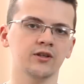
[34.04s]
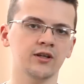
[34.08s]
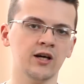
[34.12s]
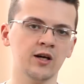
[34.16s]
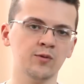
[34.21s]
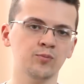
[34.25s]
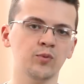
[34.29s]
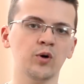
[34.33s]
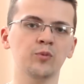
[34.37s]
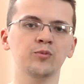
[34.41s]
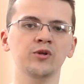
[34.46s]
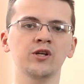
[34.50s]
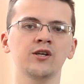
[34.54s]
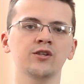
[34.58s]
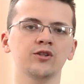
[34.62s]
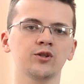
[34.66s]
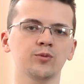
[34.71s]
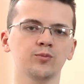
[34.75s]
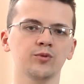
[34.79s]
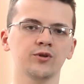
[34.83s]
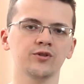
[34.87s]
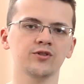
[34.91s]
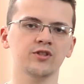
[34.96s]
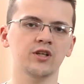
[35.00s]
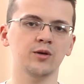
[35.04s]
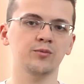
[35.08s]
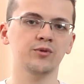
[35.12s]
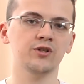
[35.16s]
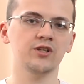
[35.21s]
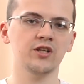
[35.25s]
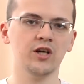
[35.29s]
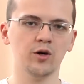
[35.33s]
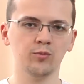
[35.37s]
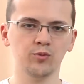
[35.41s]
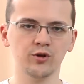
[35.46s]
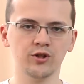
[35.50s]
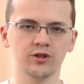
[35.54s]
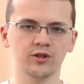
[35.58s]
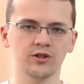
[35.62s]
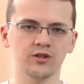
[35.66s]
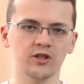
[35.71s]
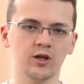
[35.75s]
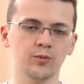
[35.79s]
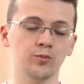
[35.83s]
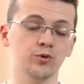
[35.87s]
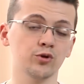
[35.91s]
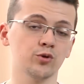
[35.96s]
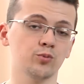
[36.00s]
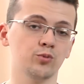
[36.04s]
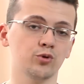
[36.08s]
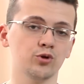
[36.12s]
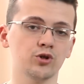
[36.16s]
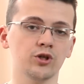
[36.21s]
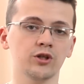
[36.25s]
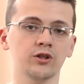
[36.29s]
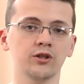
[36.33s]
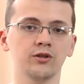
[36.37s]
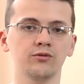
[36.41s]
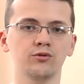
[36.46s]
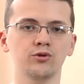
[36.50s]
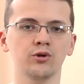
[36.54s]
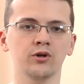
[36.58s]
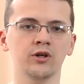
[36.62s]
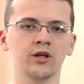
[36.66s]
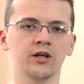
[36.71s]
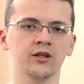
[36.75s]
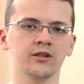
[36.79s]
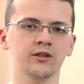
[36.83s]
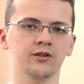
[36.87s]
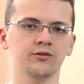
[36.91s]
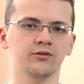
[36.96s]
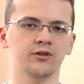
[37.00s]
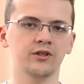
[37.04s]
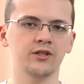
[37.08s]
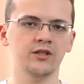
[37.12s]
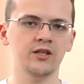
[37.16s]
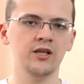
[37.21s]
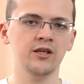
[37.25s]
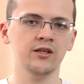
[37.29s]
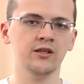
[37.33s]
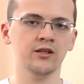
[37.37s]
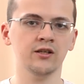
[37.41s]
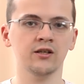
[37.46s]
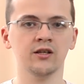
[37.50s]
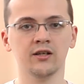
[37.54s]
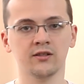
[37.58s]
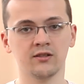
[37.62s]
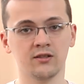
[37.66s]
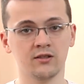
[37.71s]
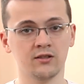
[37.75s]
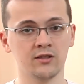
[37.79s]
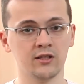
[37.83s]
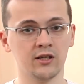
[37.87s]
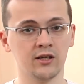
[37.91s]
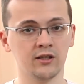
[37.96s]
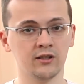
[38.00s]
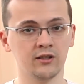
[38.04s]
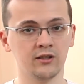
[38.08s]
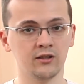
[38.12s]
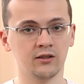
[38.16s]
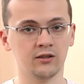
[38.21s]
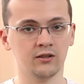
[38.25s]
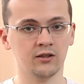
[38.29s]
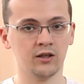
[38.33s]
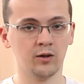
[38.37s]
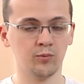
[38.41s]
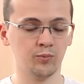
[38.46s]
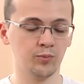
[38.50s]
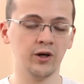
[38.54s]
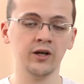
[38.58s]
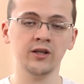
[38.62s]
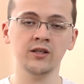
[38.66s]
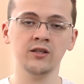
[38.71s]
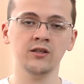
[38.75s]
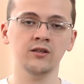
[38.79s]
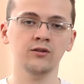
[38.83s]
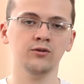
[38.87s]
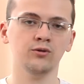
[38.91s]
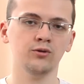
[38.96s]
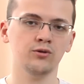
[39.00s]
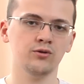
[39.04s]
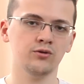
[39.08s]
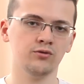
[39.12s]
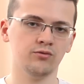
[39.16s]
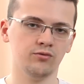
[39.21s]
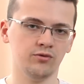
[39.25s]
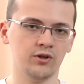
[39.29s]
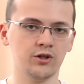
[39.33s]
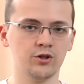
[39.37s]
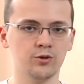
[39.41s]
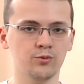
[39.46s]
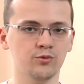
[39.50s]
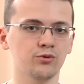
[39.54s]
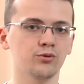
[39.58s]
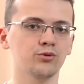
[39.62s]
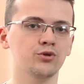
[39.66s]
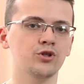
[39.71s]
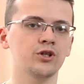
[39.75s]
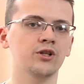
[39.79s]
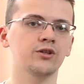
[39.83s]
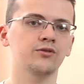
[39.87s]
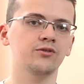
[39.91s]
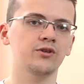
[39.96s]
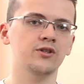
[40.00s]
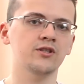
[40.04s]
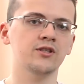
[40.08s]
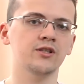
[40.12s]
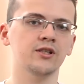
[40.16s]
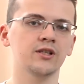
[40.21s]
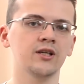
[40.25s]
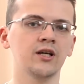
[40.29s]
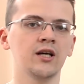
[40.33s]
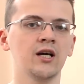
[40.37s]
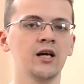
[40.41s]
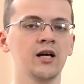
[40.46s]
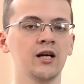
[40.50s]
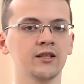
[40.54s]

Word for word: Как по мне, это был самый необычный запуск бюджетной видеокарты в линейке, как со стороны компании, то есть в нашем случае NVIDIA,